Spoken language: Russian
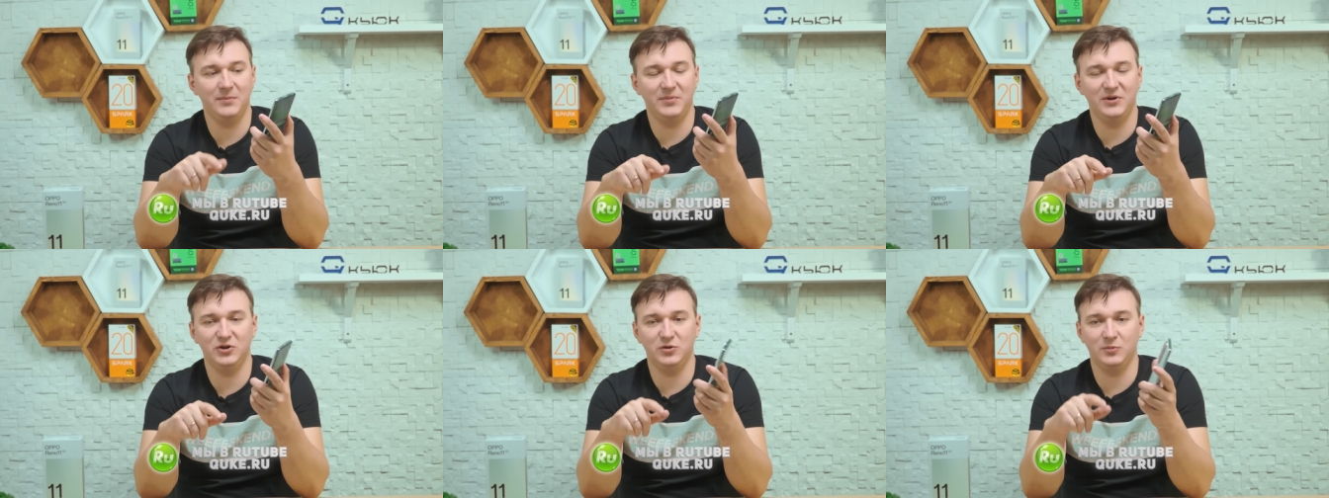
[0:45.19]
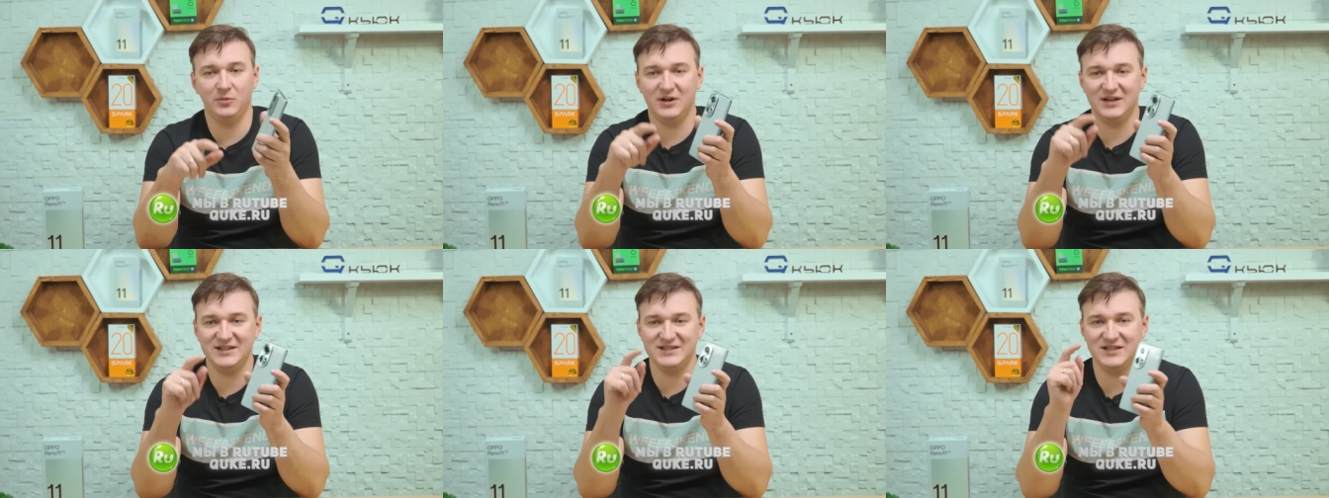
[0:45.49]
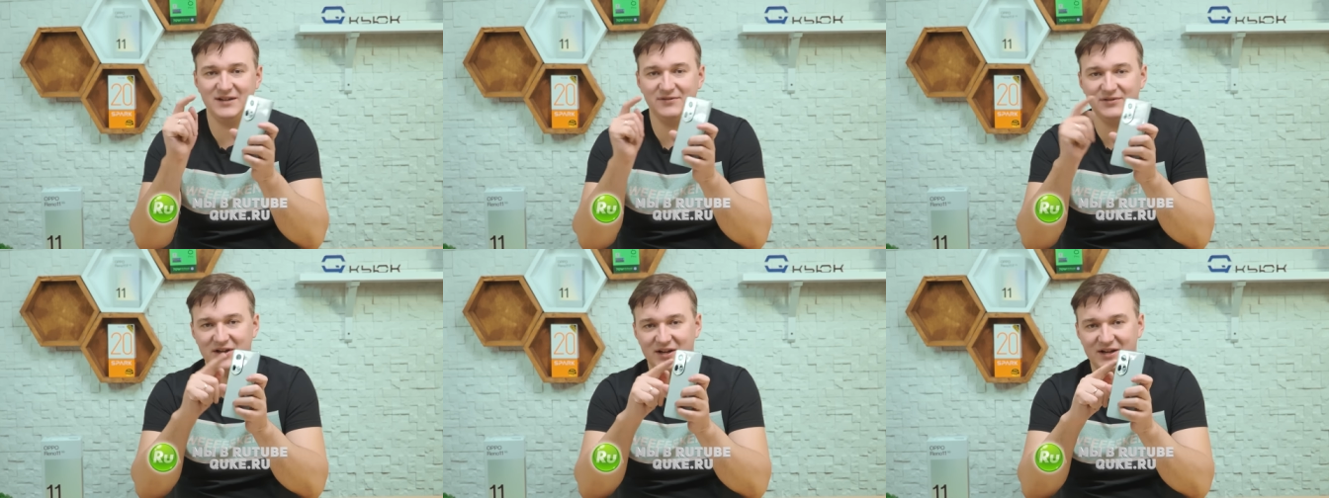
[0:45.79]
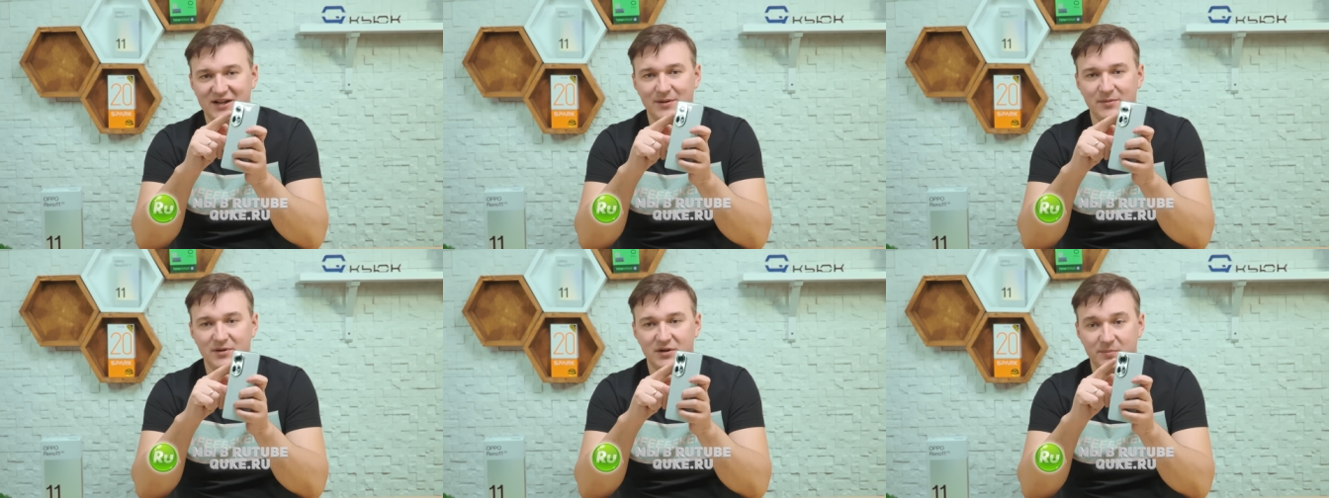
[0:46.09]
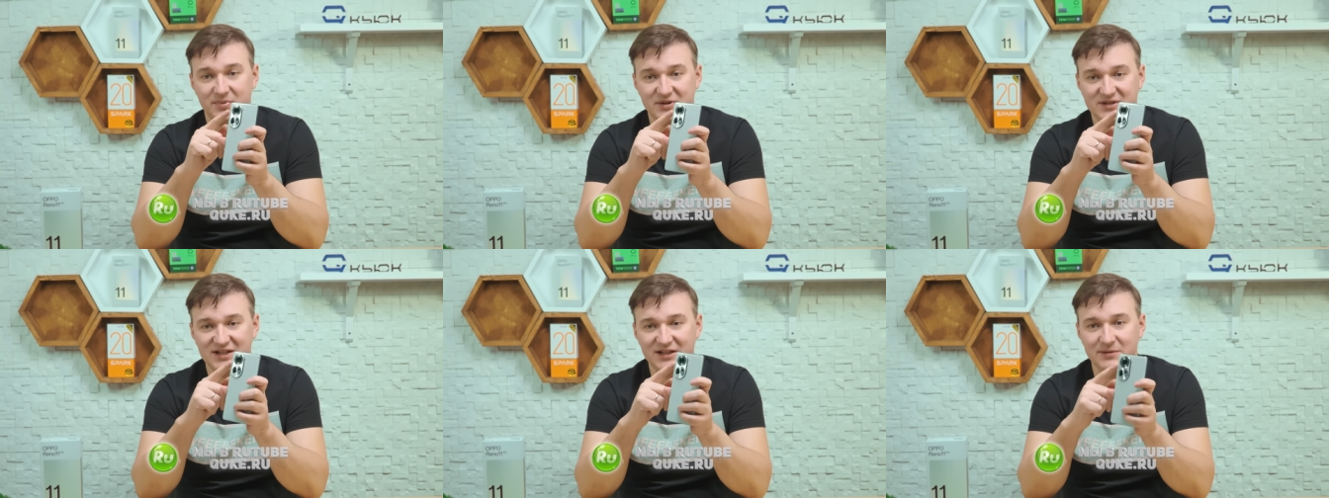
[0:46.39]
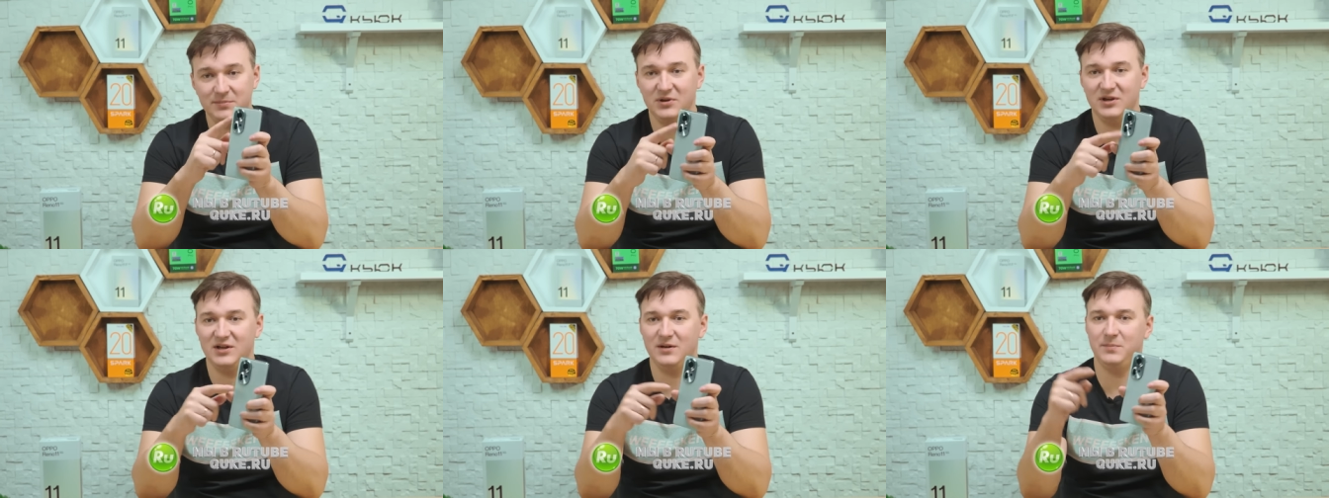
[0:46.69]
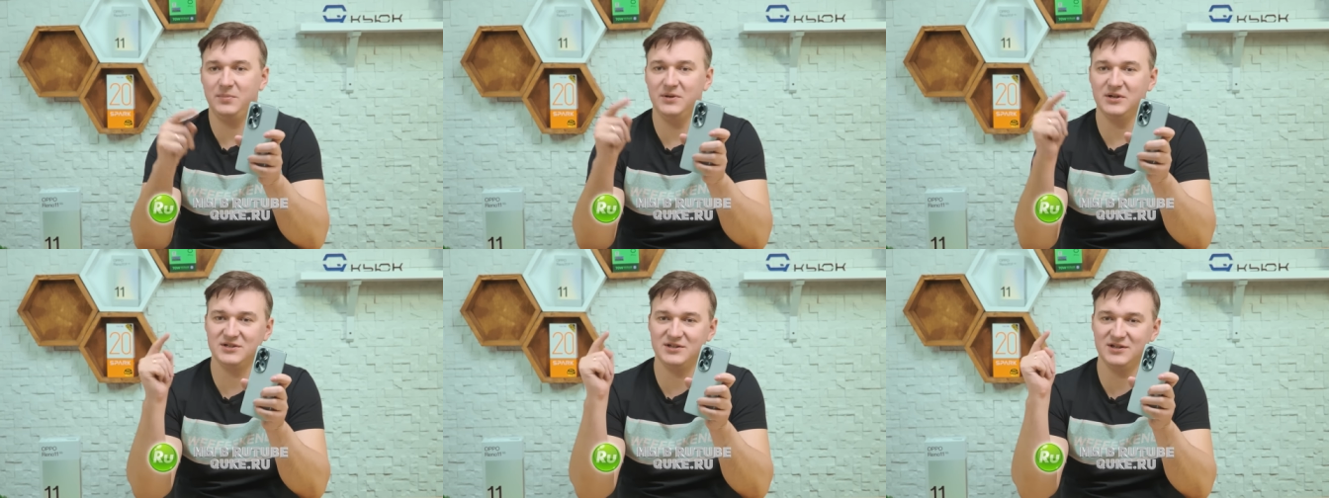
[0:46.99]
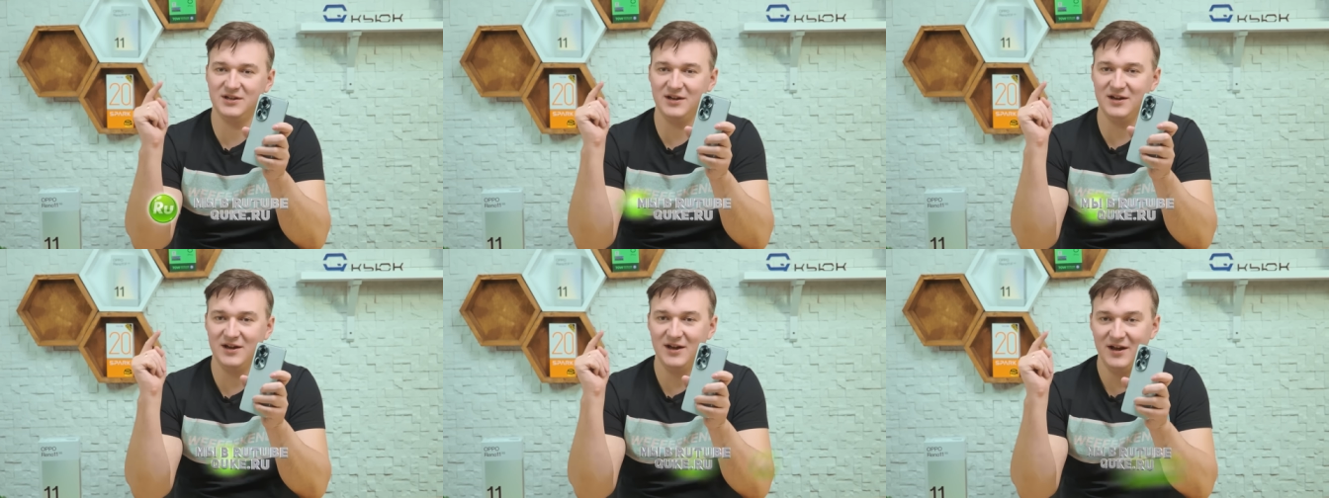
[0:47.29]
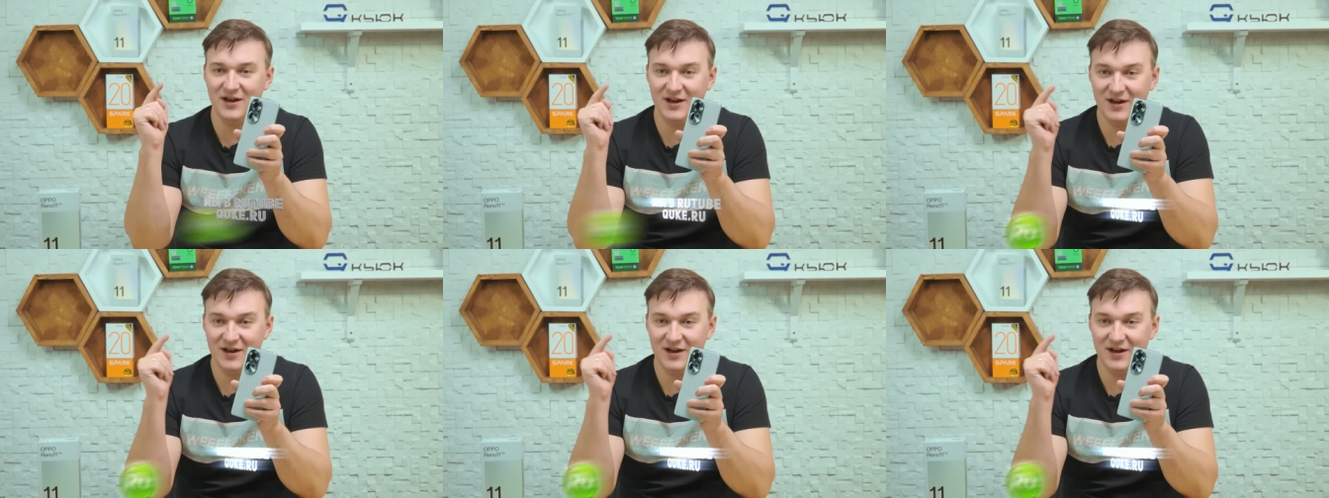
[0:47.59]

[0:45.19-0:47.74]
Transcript: поэтому основная камера 50 мегапикселей,